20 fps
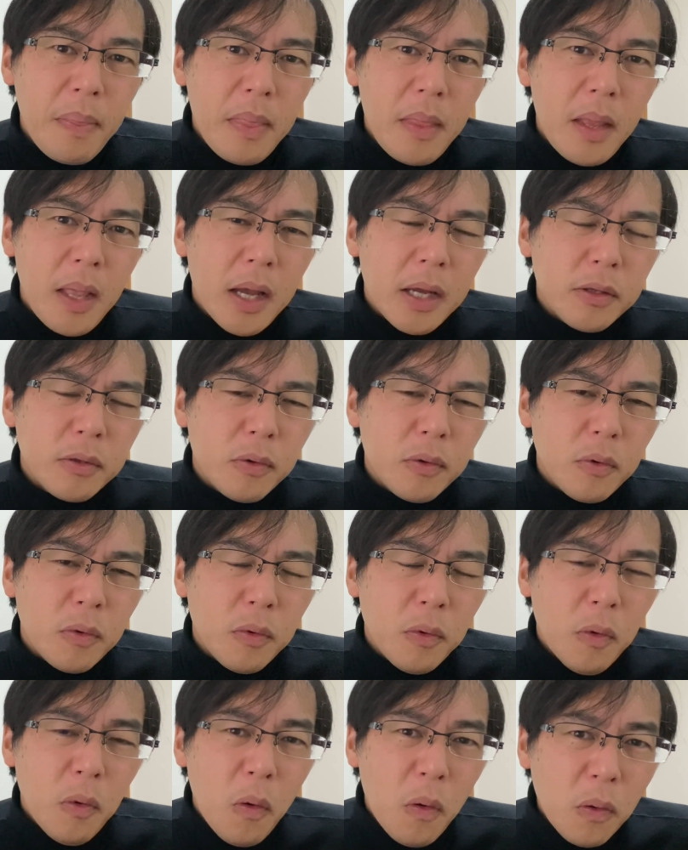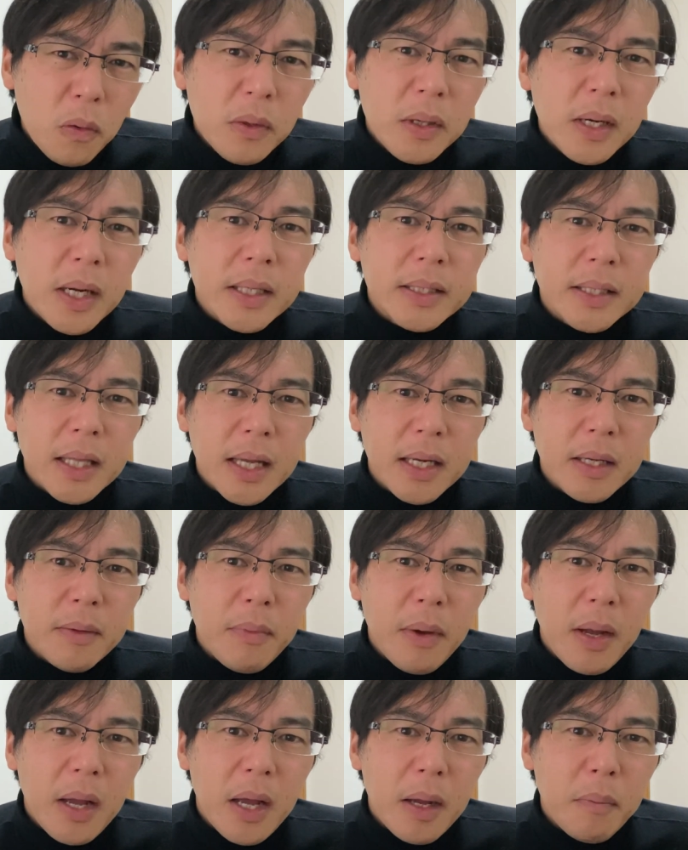あの、本来であれ
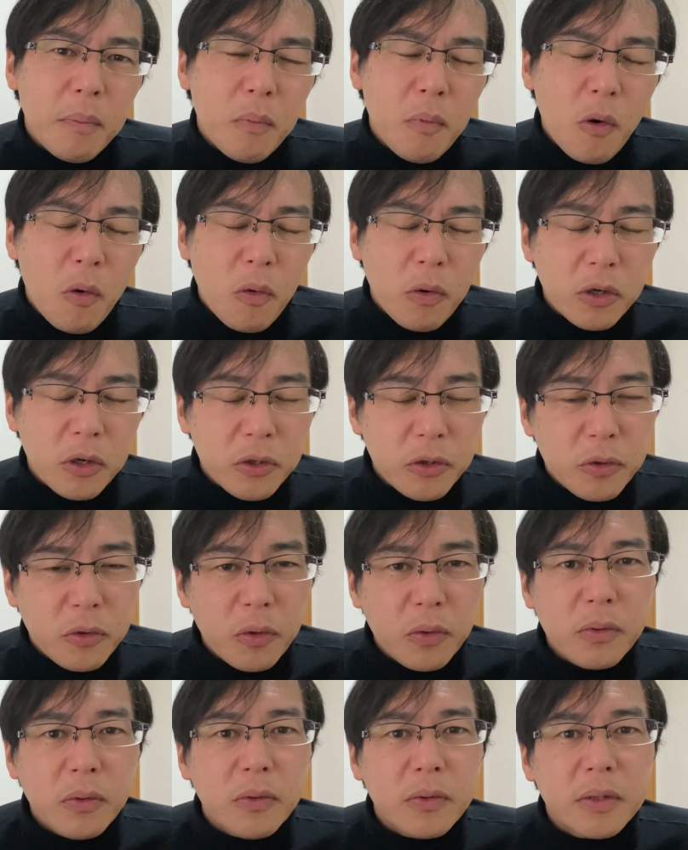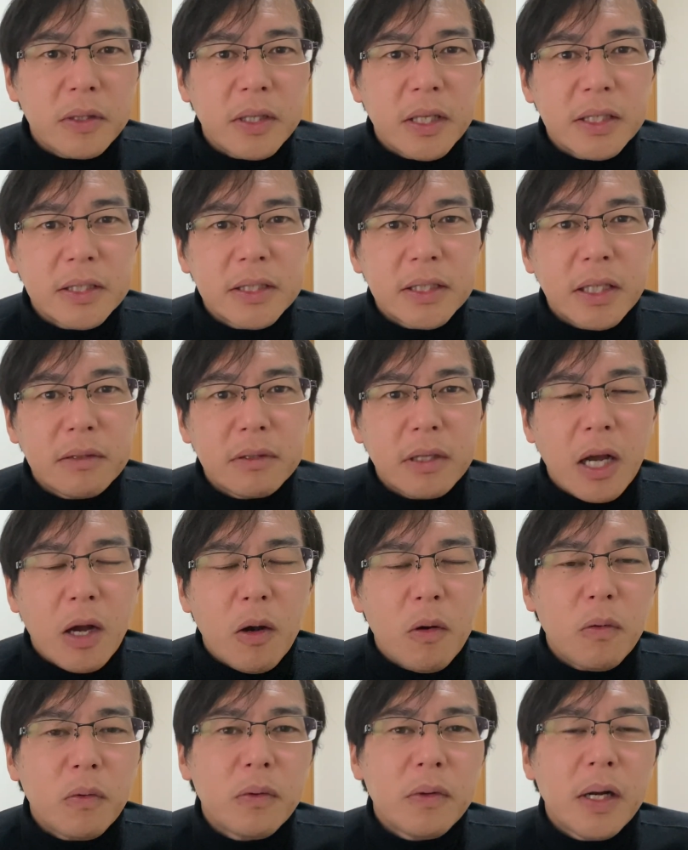ば、もうこれどんどんデジタル化、
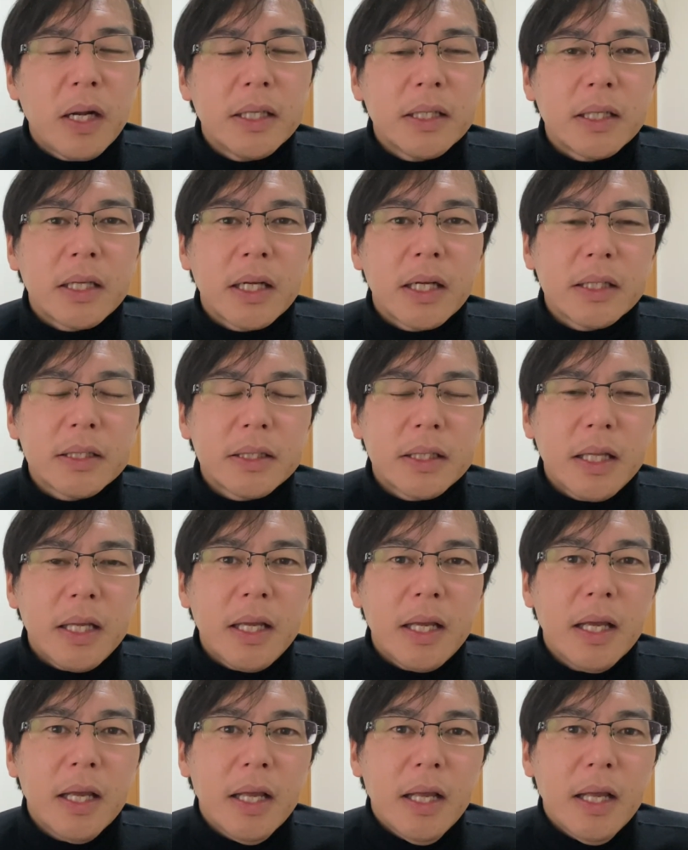オンライン化して、